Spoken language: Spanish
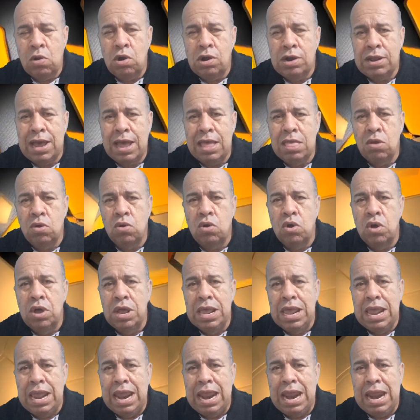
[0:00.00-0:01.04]
goleado
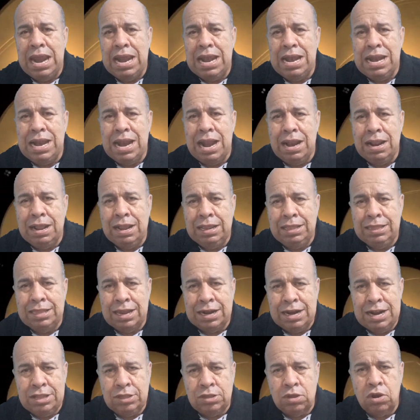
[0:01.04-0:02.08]
en el
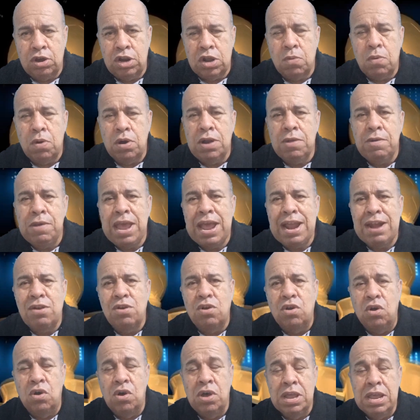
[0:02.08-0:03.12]
territorio
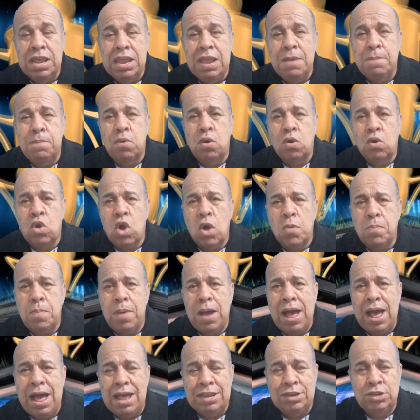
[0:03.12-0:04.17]
boliviano. Y por
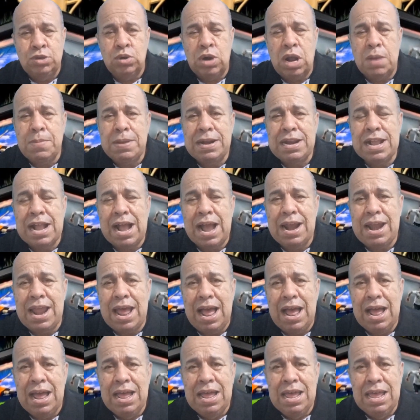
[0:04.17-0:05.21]
Copa
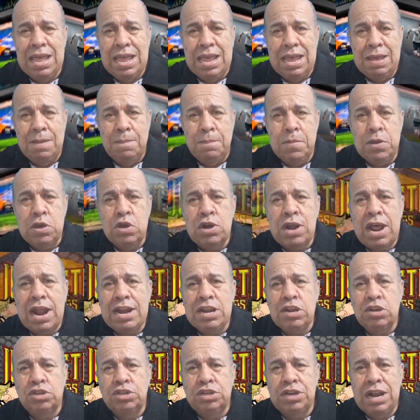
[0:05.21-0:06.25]
Suramericana,
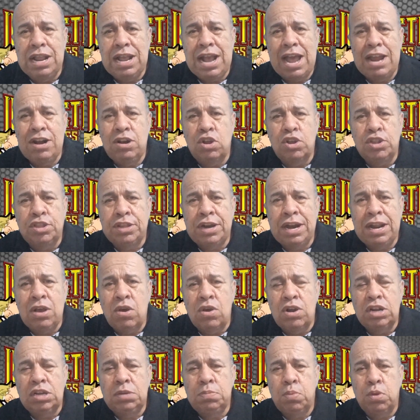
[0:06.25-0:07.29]
Millonarios le ganó tres
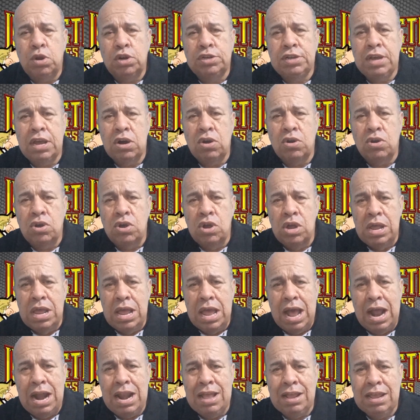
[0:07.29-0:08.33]
goles por cero
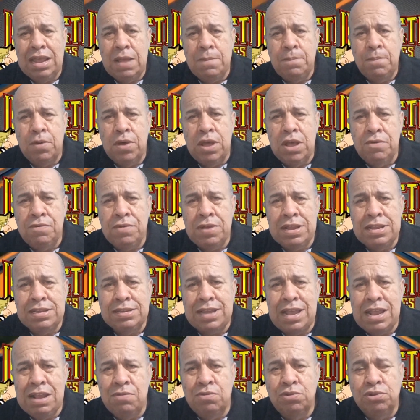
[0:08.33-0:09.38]
al equipo
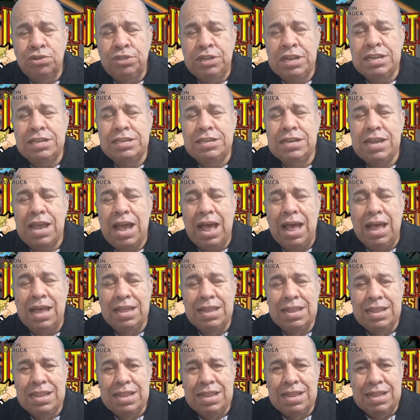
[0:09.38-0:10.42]
Defensa y
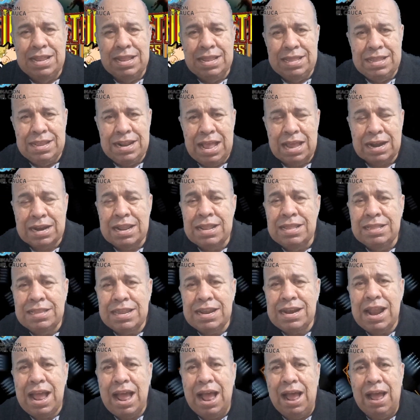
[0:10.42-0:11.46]
Justicia de la
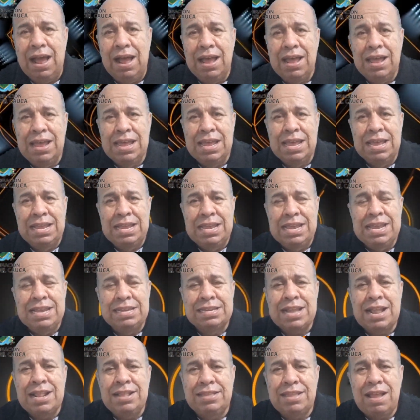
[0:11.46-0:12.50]
Argentina. Y
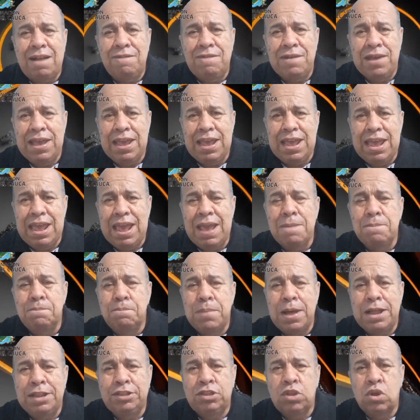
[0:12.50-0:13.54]
Santa Fe
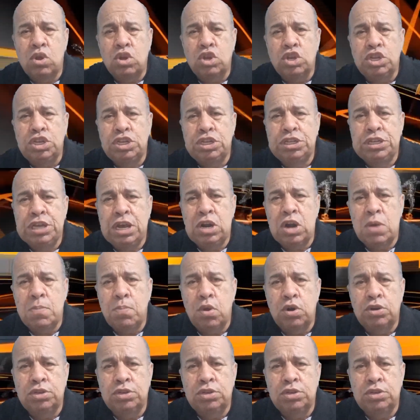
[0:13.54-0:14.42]
empató cero